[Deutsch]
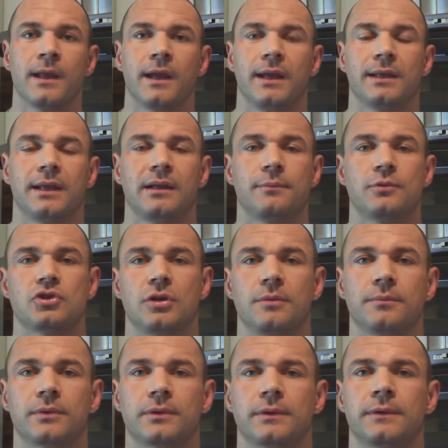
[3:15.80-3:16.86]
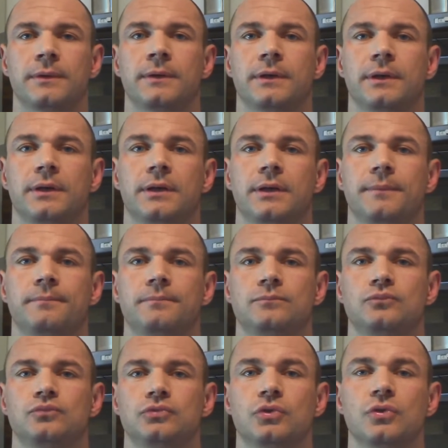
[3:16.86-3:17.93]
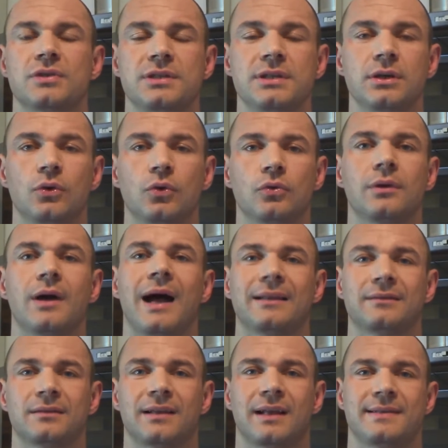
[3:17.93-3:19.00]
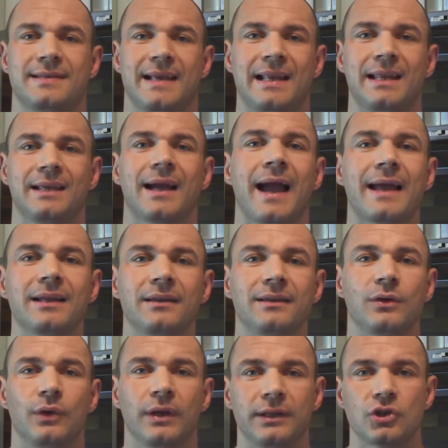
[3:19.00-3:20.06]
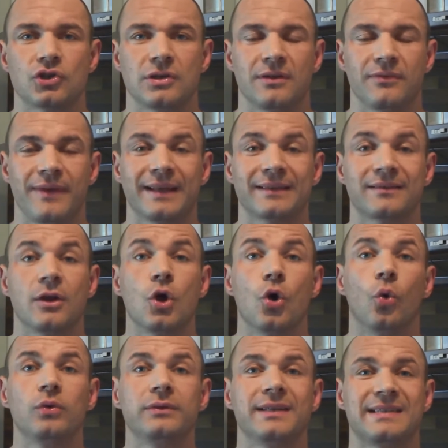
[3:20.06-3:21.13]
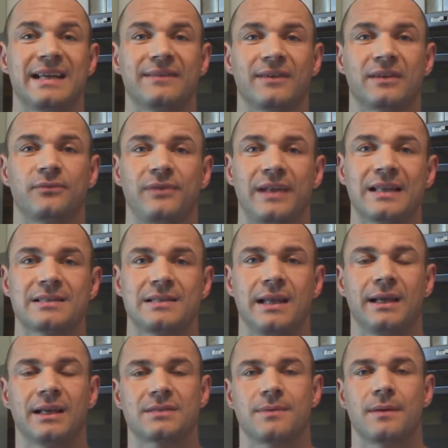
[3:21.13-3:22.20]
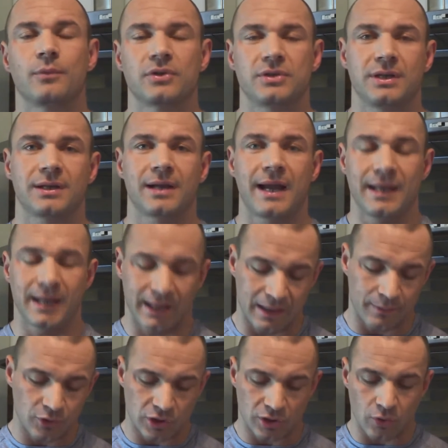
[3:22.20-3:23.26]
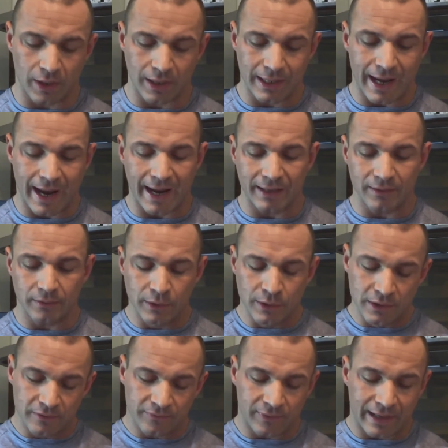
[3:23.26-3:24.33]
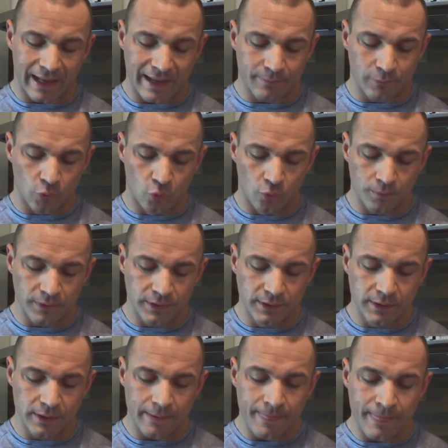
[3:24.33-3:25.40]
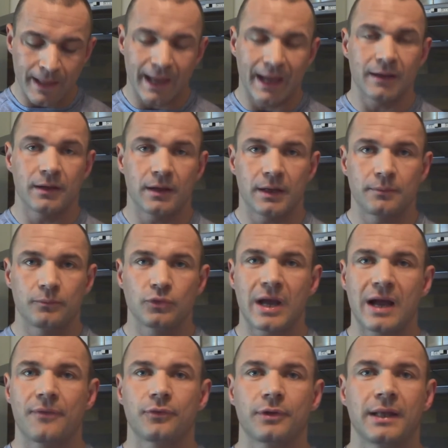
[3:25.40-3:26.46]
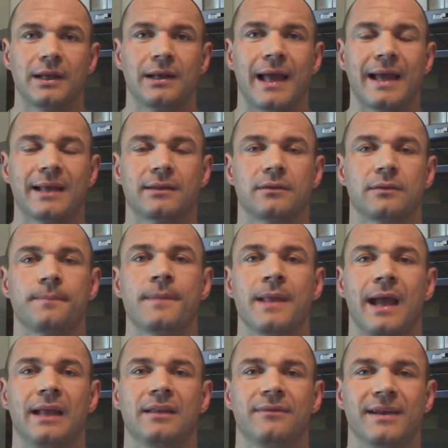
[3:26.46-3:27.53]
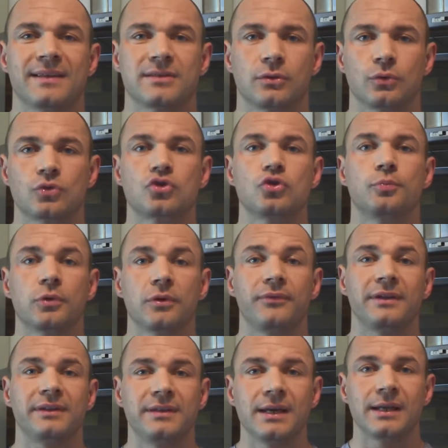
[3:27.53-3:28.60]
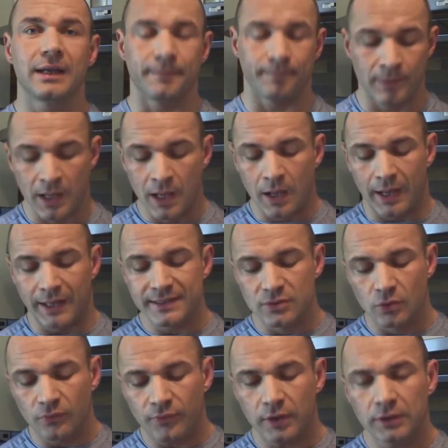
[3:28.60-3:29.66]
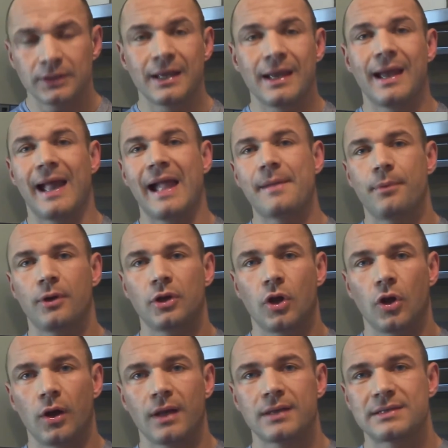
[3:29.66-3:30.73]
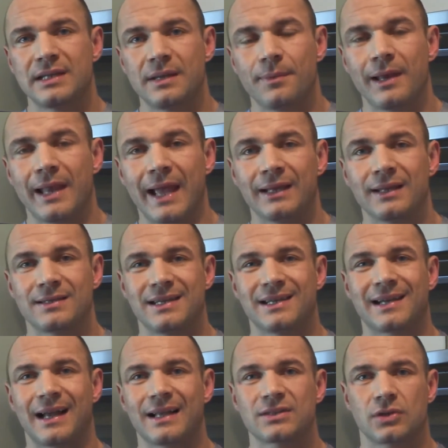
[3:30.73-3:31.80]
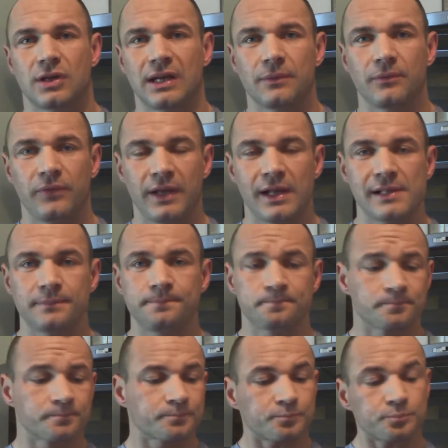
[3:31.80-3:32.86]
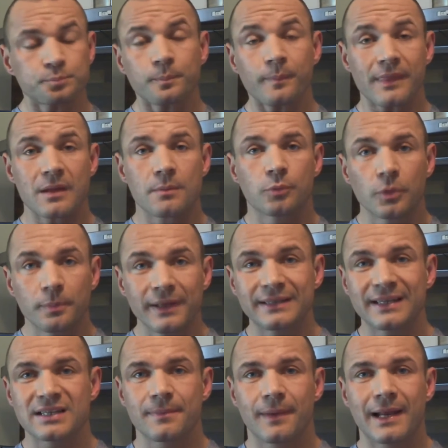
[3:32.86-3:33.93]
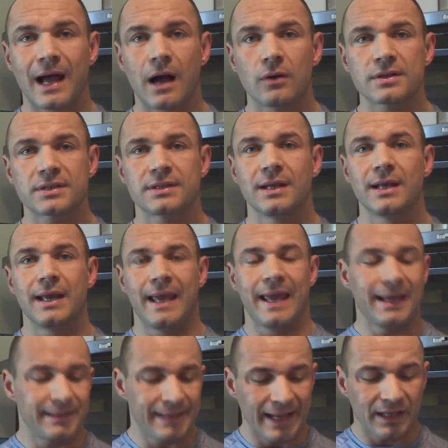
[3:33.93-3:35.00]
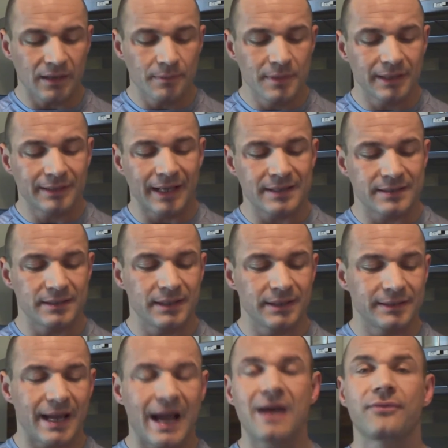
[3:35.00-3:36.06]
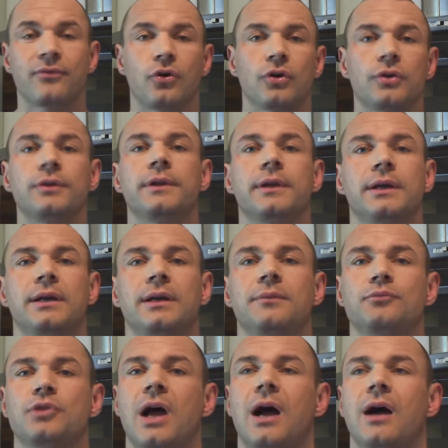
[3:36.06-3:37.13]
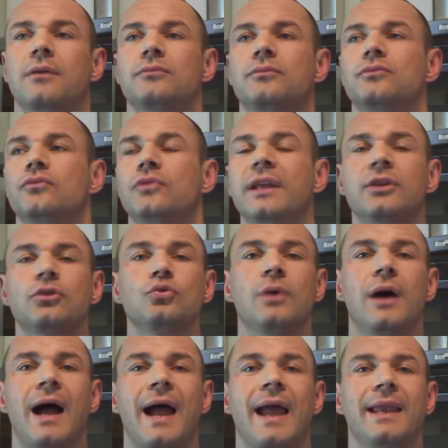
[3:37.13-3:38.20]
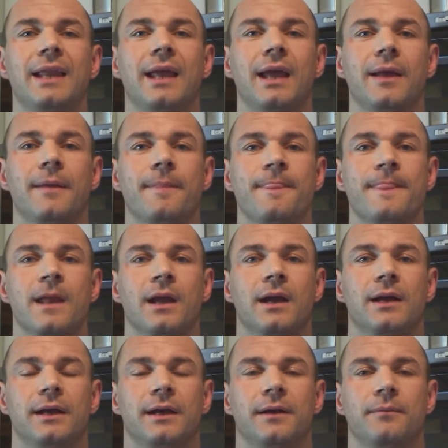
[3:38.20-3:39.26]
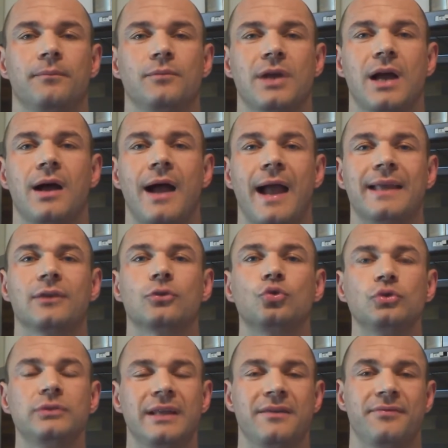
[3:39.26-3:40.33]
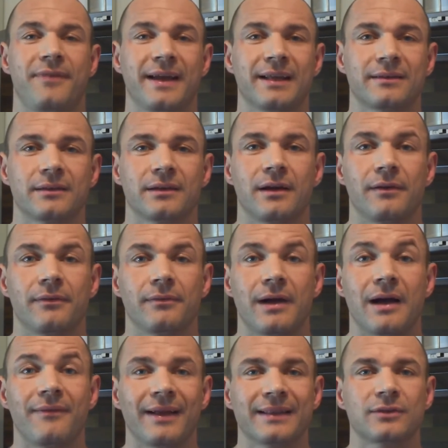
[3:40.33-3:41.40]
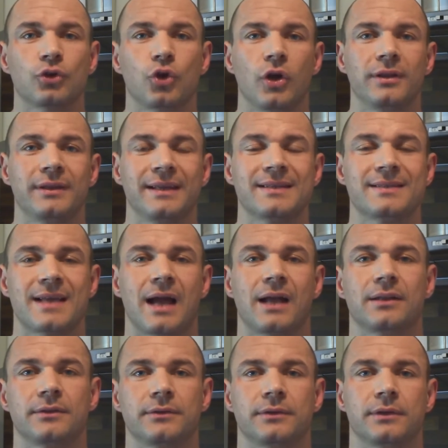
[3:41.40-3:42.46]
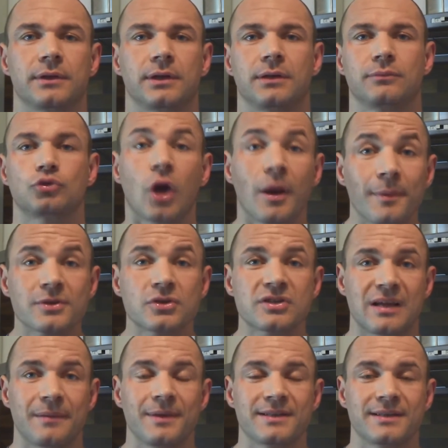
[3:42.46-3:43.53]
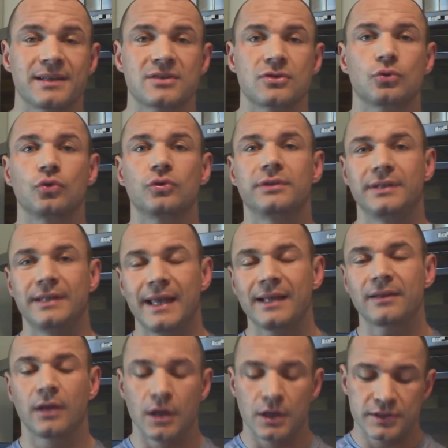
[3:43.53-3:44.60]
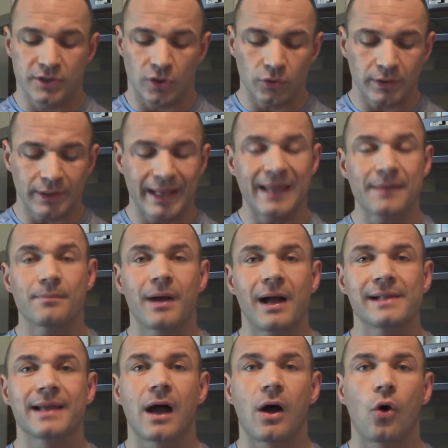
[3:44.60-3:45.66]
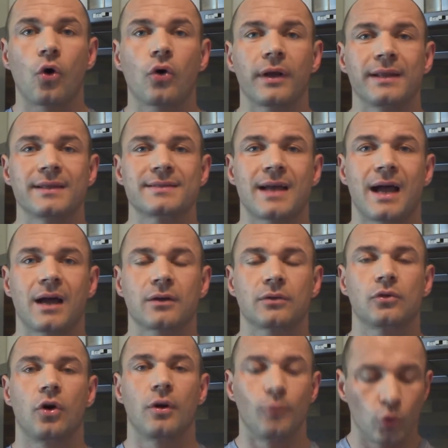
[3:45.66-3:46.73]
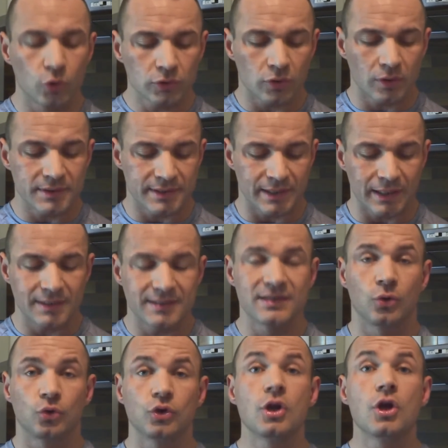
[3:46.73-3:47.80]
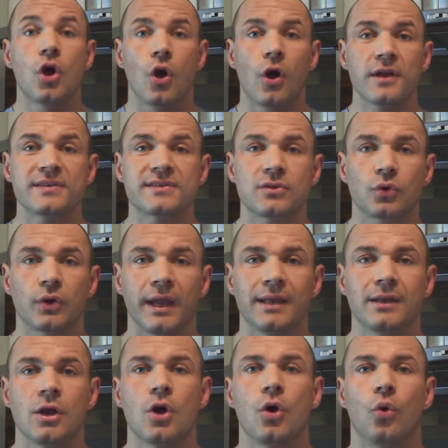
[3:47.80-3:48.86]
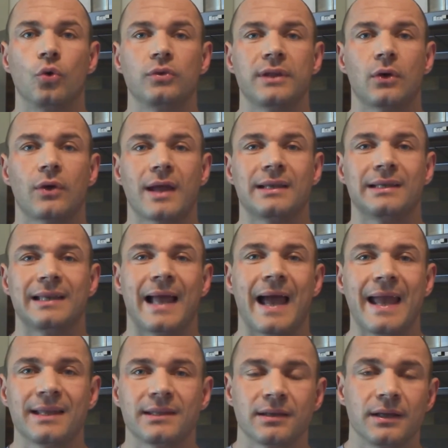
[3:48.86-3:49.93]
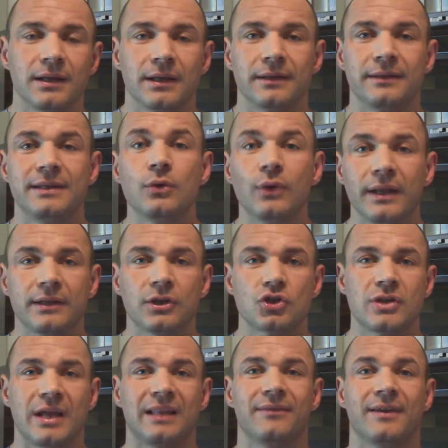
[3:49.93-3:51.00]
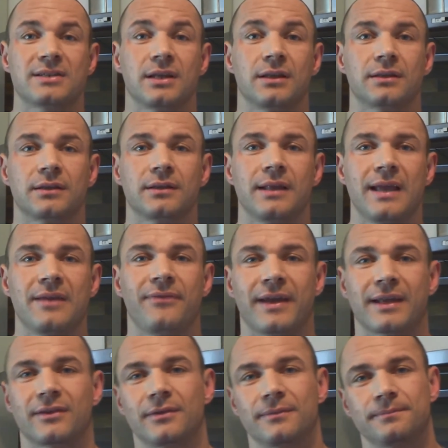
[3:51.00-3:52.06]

in einer bestimmten ähm, Dosierung hat tatsächlich einen theoretischen Effekt und ist etwas Pflanzliches. Man muss sich keine chemische Keule einverleiben, um hier ähm, ja, von einer leichten Entwässerung zu profitieren. Insofern, Helberner Hörst, liebe Ladies, ich kann es euch empfehlen empfehlen. Probiert es mal aus. Ich denke mir, dass ihr davon ähm, ja, nicht nur eine, ähm, ja, einen guten Effekt äh, erwarten könnt in Sachen äh, Körperzusammensetzung und Diät, sondern eben halt auch in Sachen Hormonkonstellation, Östrogen und auch einen leicht diuretischen entwässernden Effekt.